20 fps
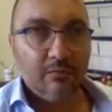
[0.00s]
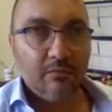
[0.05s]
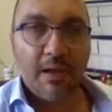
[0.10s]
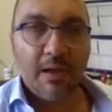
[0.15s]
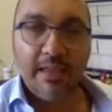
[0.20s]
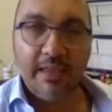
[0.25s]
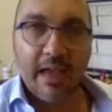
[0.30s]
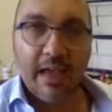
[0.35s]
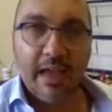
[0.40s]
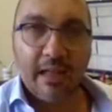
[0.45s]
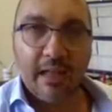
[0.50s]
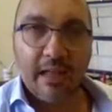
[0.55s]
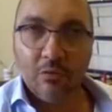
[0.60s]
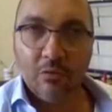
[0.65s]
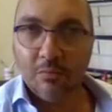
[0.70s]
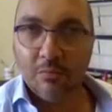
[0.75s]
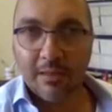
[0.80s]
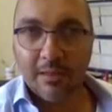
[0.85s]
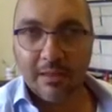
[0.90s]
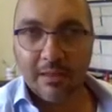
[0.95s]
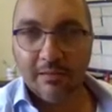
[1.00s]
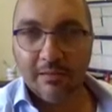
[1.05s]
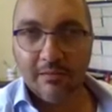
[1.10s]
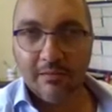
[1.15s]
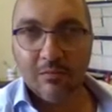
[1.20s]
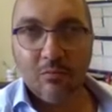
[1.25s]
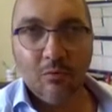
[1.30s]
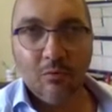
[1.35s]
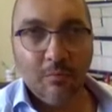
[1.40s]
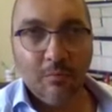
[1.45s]
sbagliando, perché
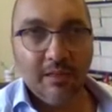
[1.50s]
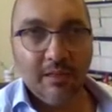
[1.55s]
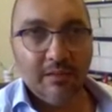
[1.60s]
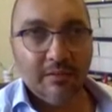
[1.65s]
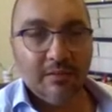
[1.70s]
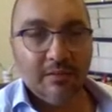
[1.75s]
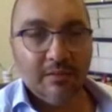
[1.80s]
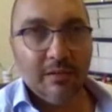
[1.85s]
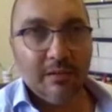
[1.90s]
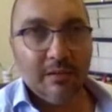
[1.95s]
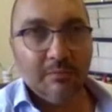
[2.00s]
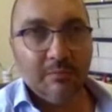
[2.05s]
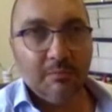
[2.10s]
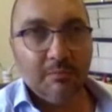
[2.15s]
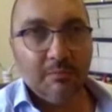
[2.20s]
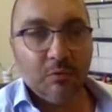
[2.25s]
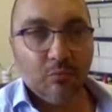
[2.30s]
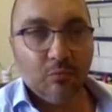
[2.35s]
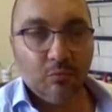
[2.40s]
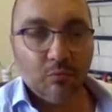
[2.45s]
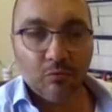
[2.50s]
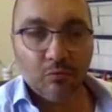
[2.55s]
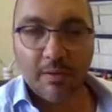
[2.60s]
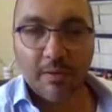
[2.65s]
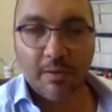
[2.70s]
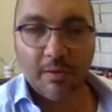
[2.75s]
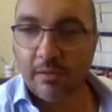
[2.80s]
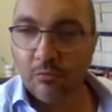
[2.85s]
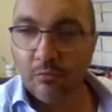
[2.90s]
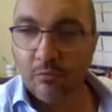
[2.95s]
secondo me se, poi tutto
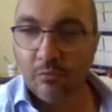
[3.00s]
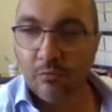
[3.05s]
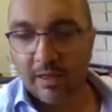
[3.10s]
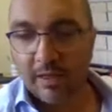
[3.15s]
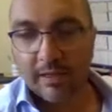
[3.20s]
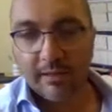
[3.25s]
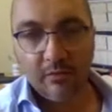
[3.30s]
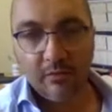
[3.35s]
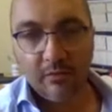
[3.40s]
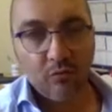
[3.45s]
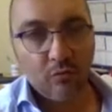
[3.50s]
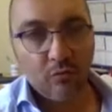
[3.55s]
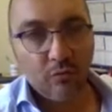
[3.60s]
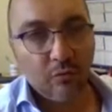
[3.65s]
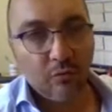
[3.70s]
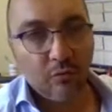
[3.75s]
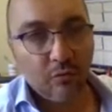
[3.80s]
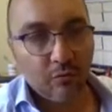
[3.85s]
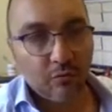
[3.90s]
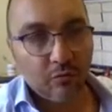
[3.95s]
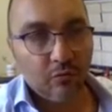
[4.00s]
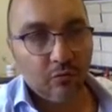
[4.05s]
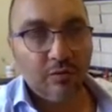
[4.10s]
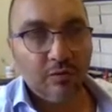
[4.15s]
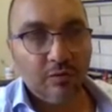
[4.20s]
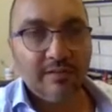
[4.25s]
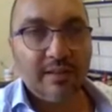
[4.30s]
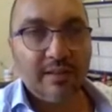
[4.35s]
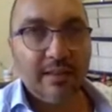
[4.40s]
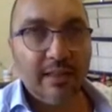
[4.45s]
sommato i risultati sono, sono
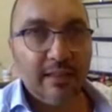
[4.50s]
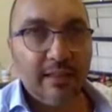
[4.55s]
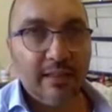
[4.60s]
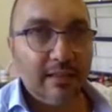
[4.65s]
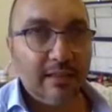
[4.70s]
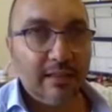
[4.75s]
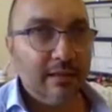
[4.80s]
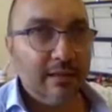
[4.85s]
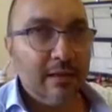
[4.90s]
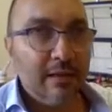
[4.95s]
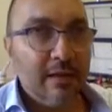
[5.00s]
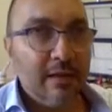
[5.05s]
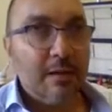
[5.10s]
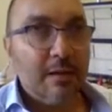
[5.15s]
discreti,